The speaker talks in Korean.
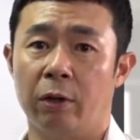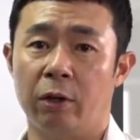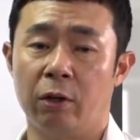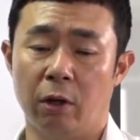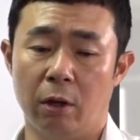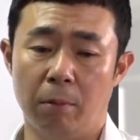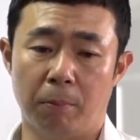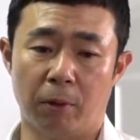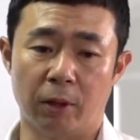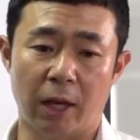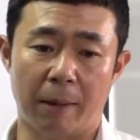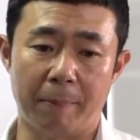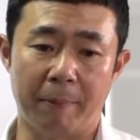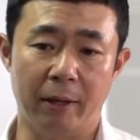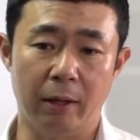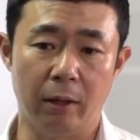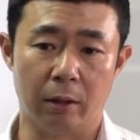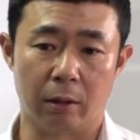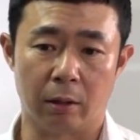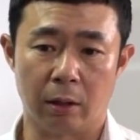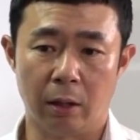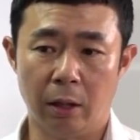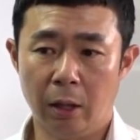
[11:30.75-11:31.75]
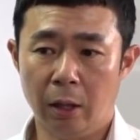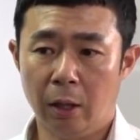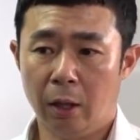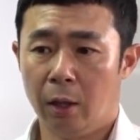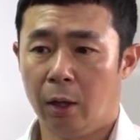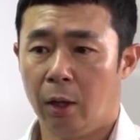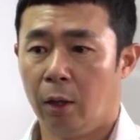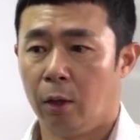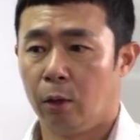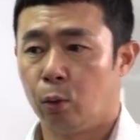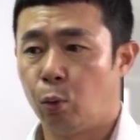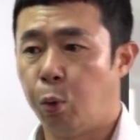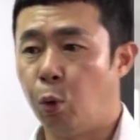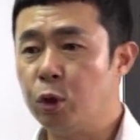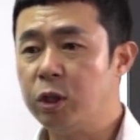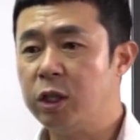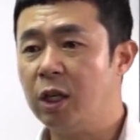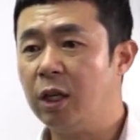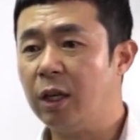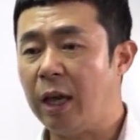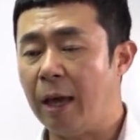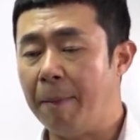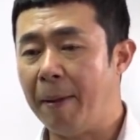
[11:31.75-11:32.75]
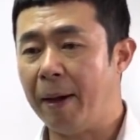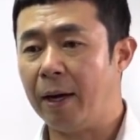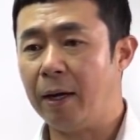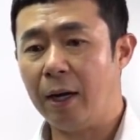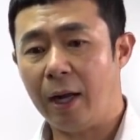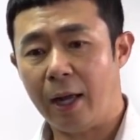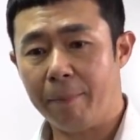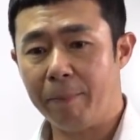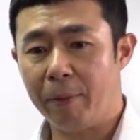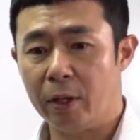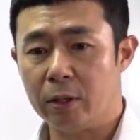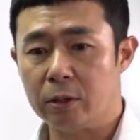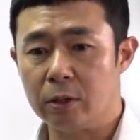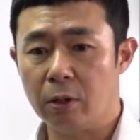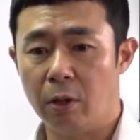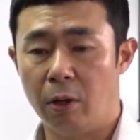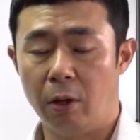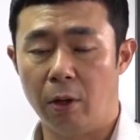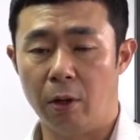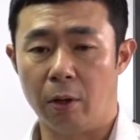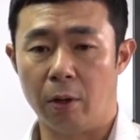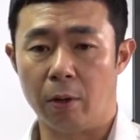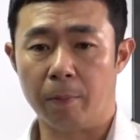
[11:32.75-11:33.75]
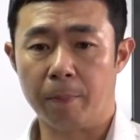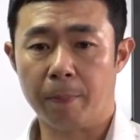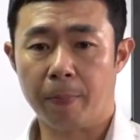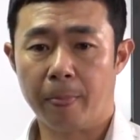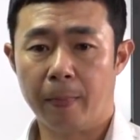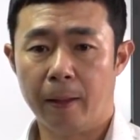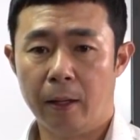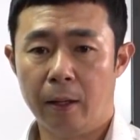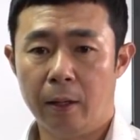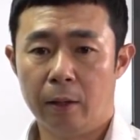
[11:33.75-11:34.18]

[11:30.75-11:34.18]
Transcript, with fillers: 이거는 뭐냐면은 도시 개발을 하면서